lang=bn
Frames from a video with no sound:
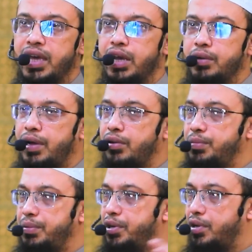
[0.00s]
এরকম আরও
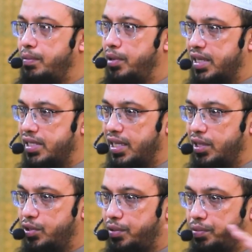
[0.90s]
বিভিন্ন আমল আছে
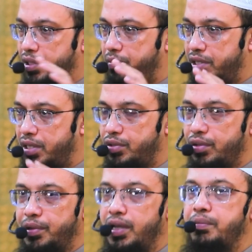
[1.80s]
কিন্তু সবচেয়ে বেশি
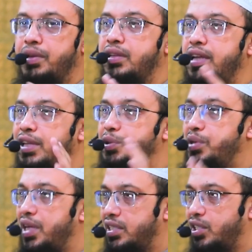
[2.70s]
যদি বলি আমরা তাহলে এই
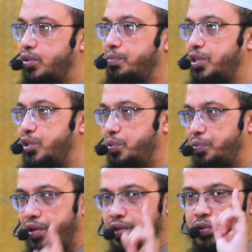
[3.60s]
দুইটা আসে সব কিছুর
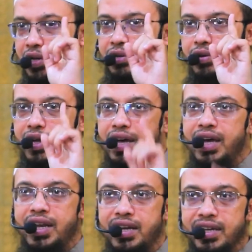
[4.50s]
উপরে দোয়া করা
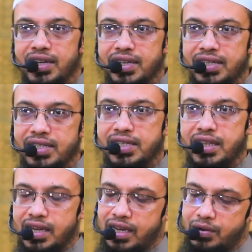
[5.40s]
আর
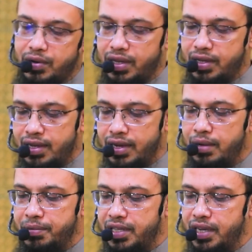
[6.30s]
সাদেখা করা
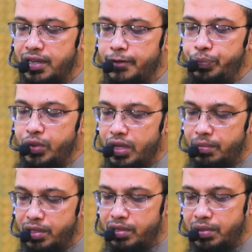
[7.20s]
আল্লাহ আমাদের
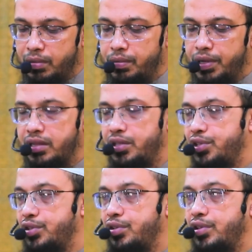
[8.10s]
মৃত মা বাবা
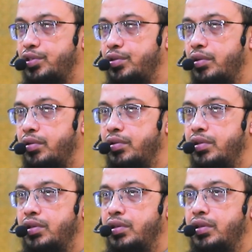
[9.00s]
আত্মীয় স্বজনদের জন্য
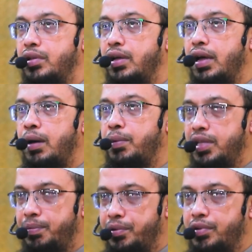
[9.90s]

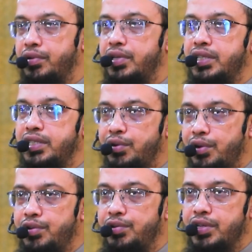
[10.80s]
আমাদের পক্ষ থেকে যে
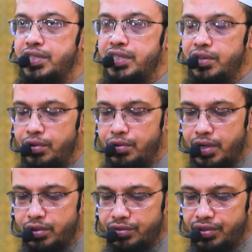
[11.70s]
করণীয় আছে সেগুলো
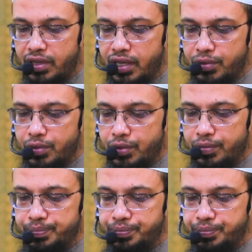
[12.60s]
করার তফিক দান করব